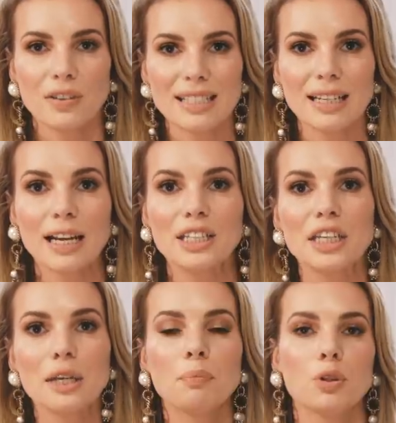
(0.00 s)
wesela
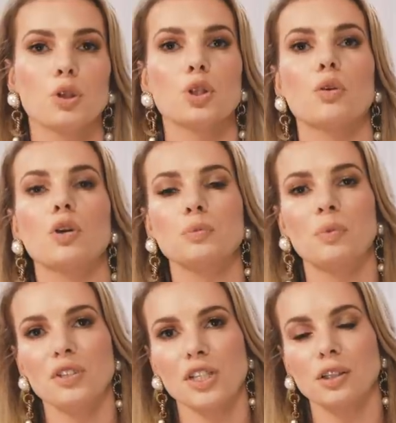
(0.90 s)
nie ponoszą
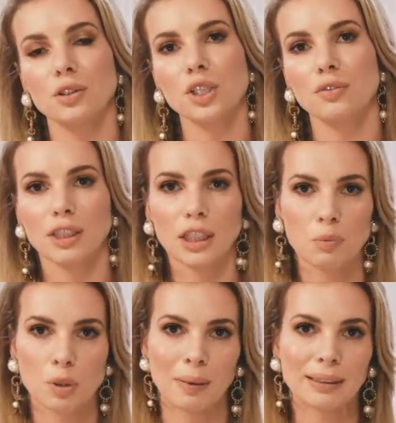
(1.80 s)
odpowiedzialności w
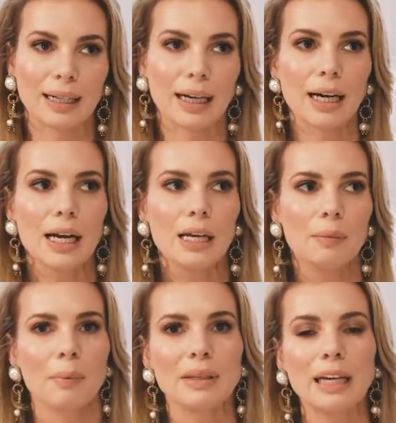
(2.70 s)
takich przypadkach.
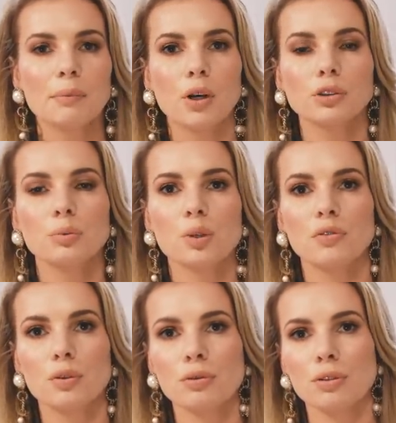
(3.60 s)
Pamiętajmy o tym, że
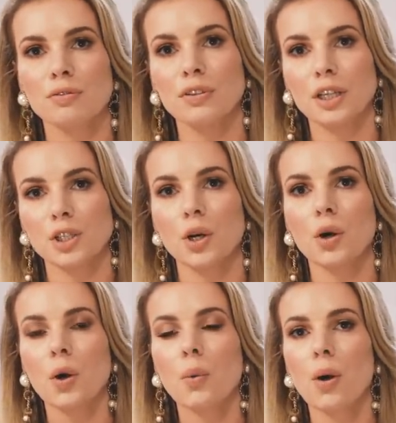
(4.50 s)
wirus rozwija się
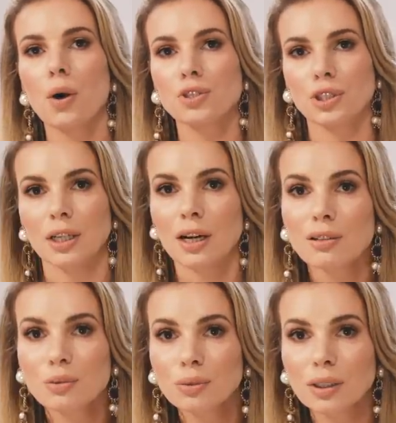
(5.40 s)
około
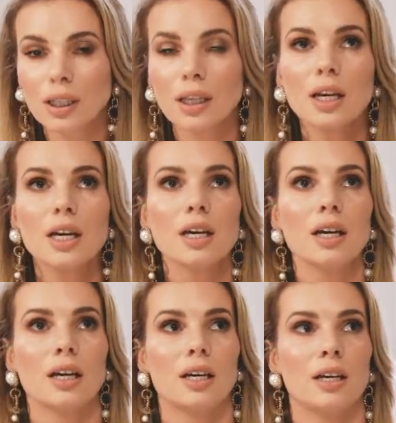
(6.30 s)
14 dni.
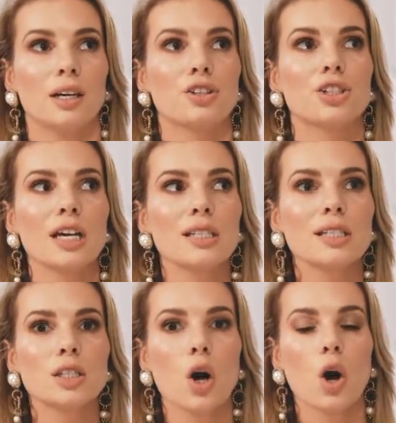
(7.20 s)
E,
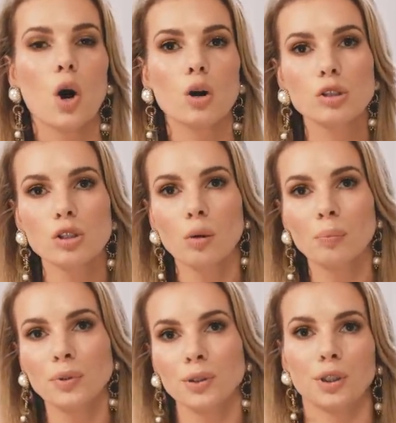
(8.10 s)
często
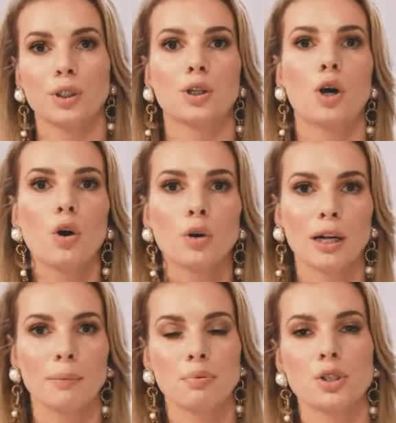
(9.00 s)
osoby
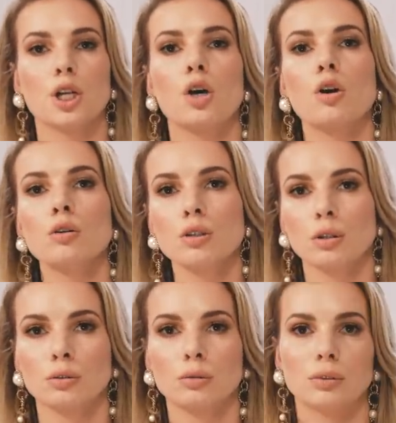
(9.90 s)
chore
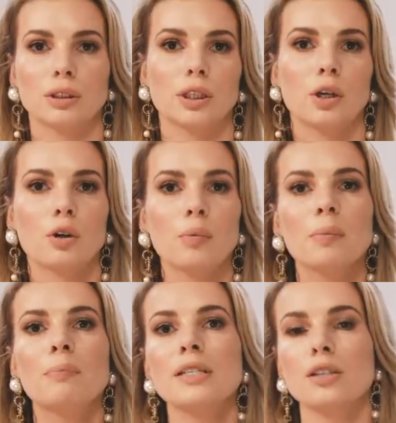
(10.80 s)
przechodzą tę
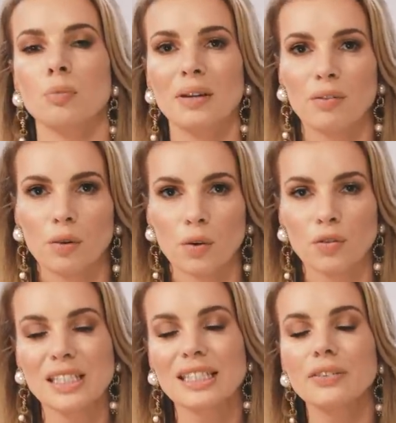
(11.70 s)
chorobę bezobjawowo,
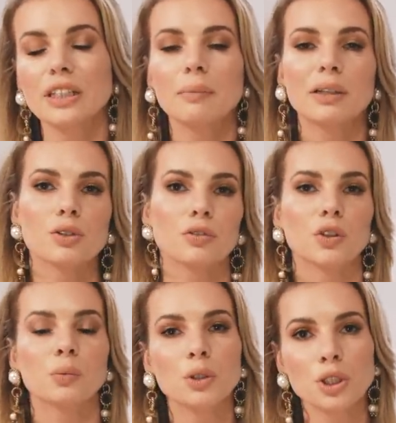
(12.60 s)
więc nawet nie mają
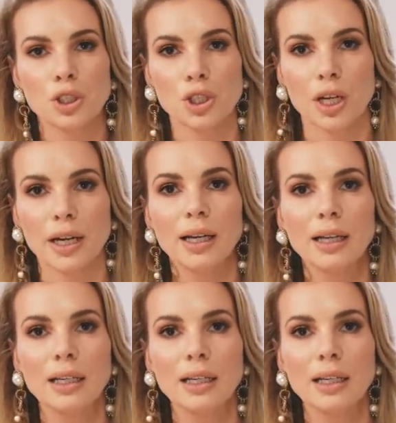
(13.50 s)
świadomości, że